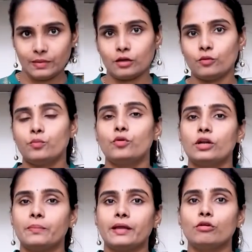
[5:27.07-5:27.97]
మనకు
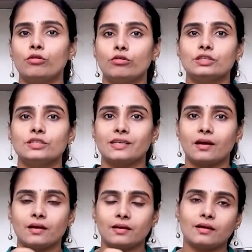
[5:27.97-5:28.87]
పొట్ట పేగుల్లో నుంచి
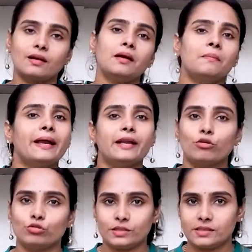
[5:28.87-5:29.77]
చక్కగా
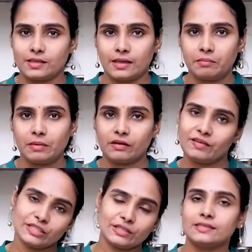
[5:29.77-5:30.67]
బయటకు వచ్చేస్తాయి అన్నమాట
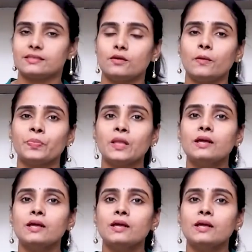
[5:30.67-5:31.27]
వేస్టేజ్లో